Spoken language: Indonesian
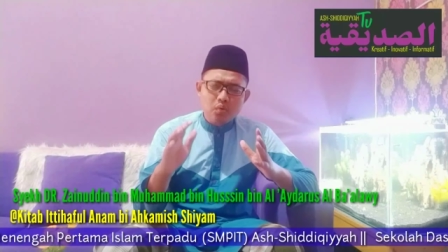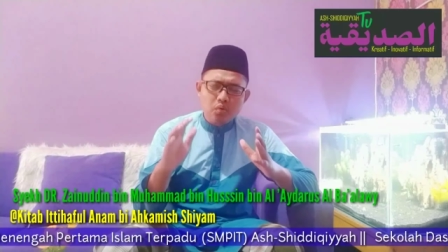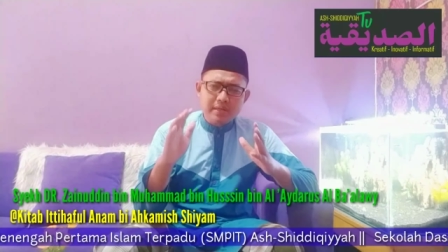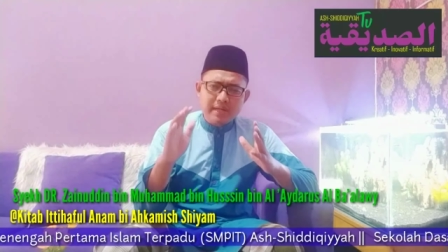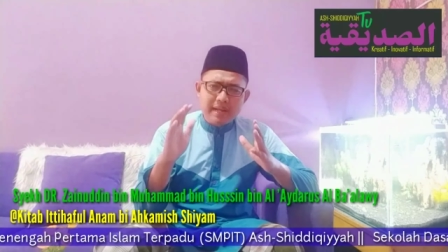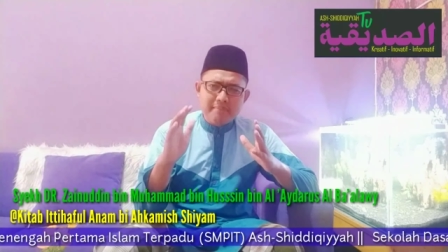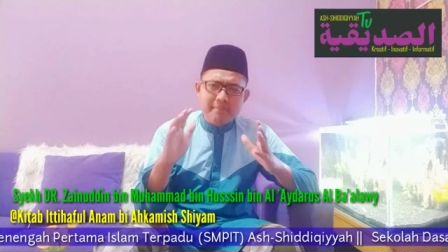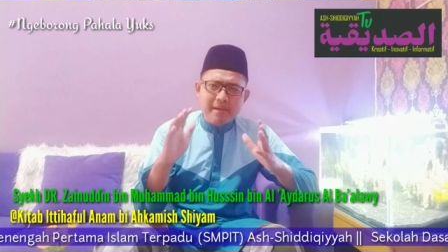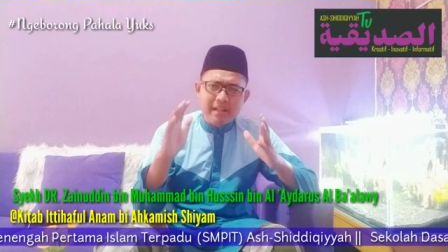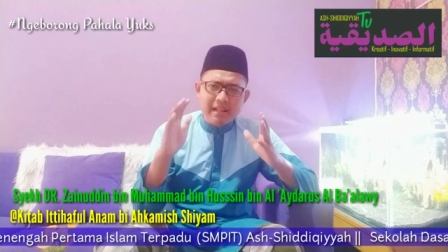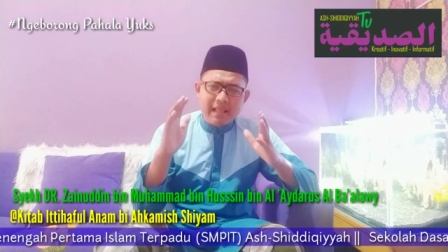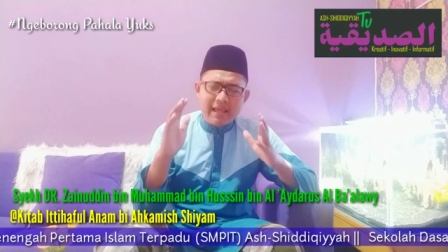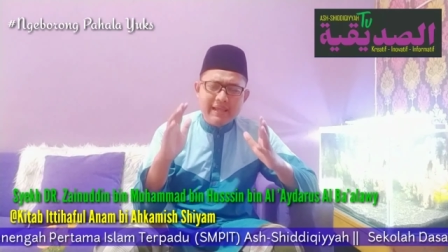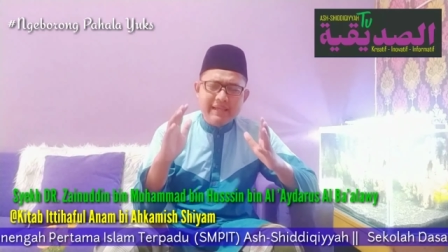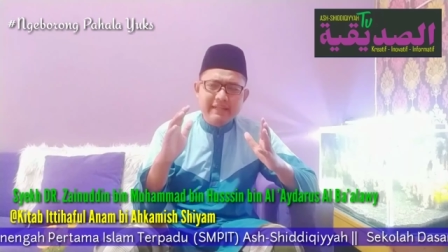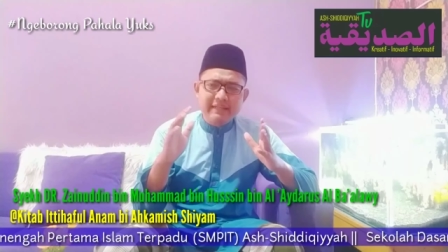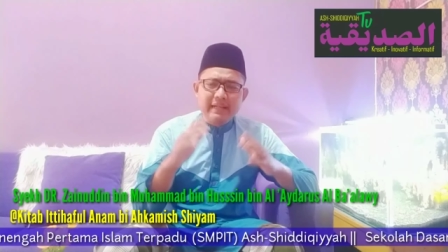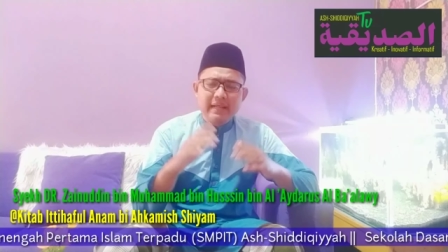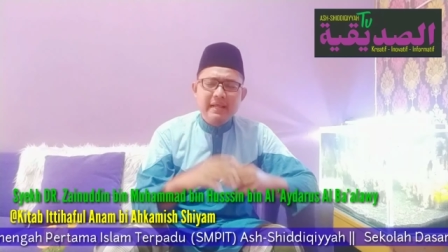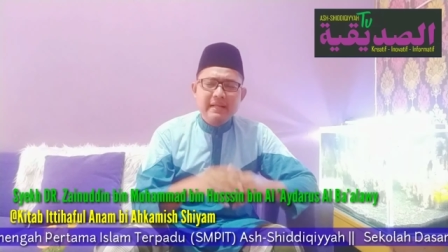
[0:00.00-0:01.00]
nama
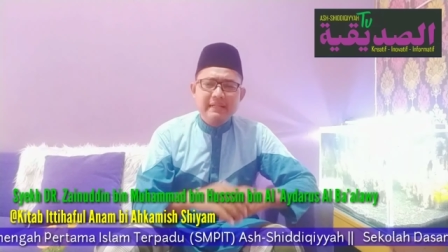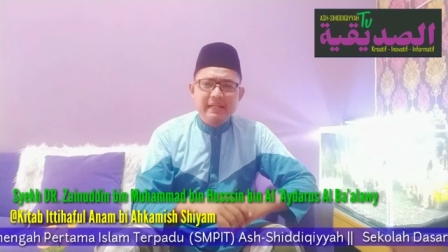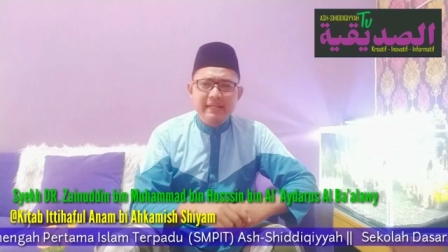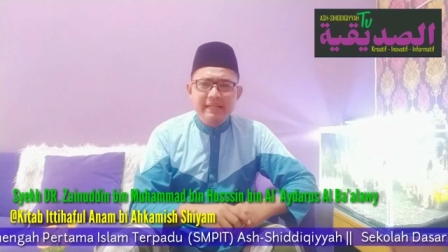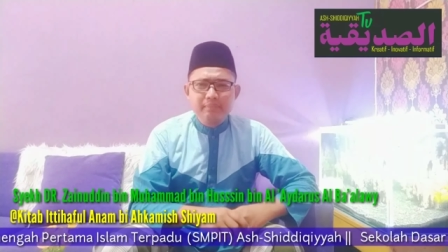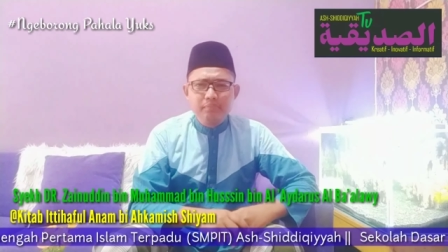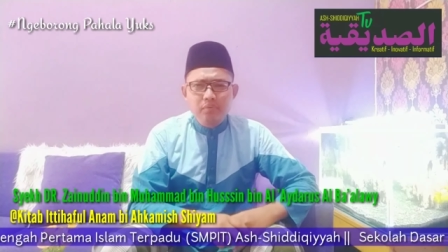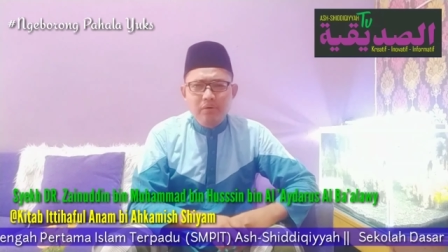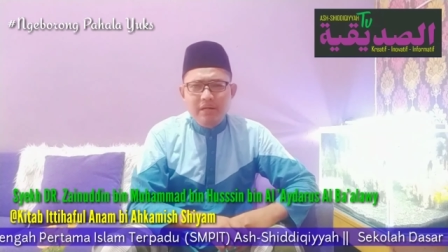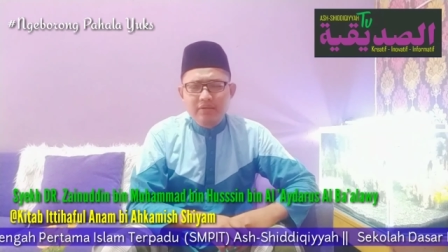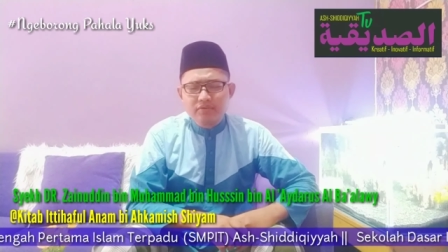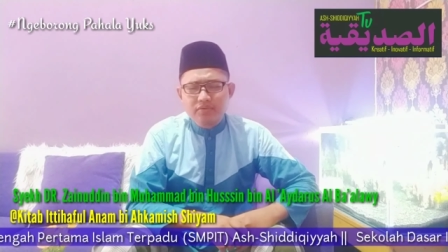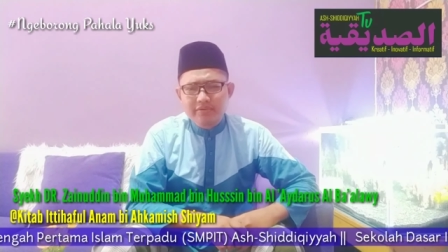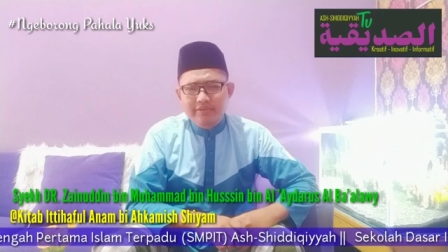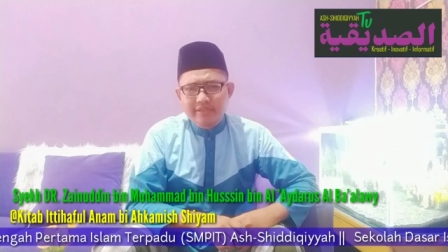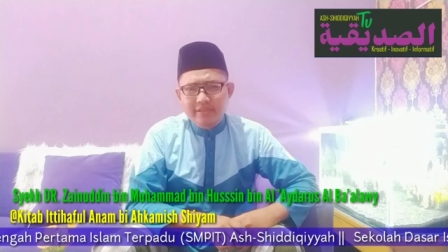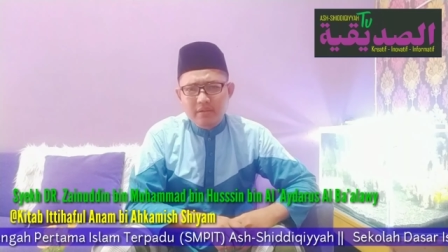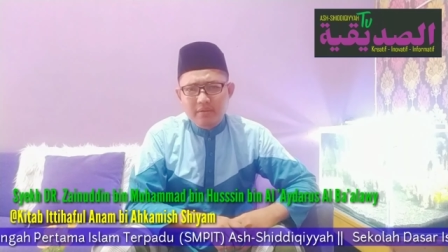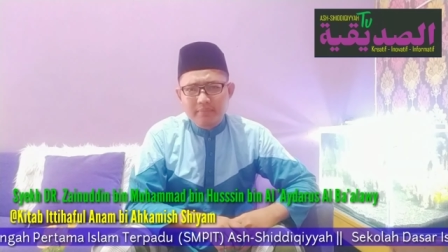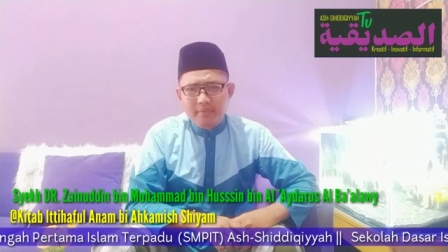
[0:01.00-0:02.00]
lain dari bulan
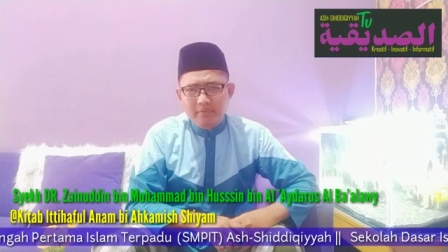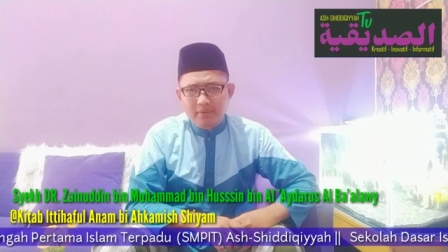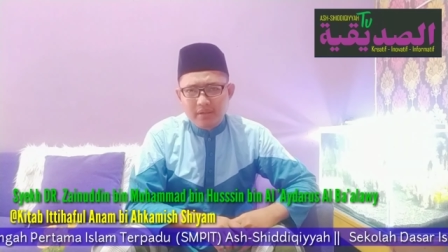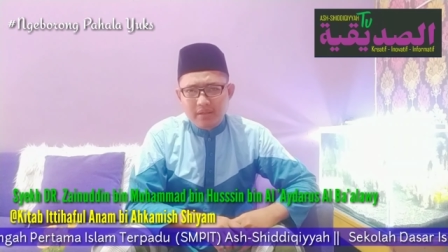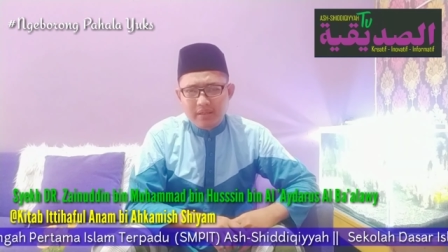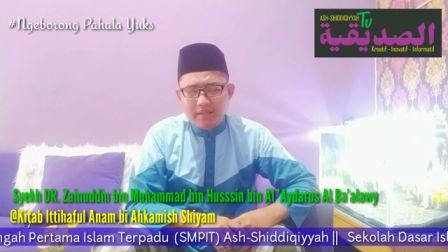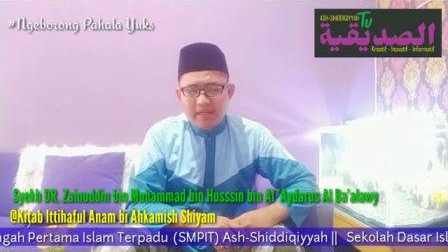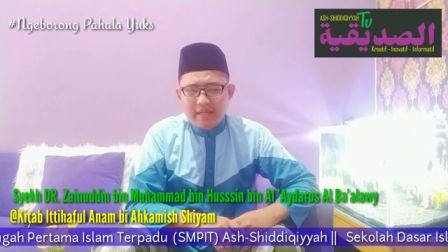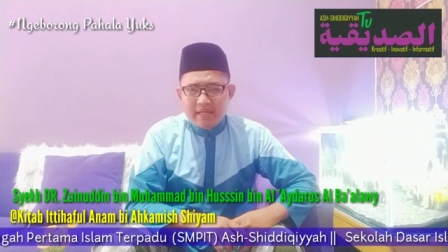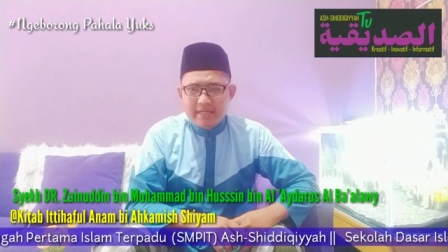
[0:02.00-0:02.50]
suci Ramadan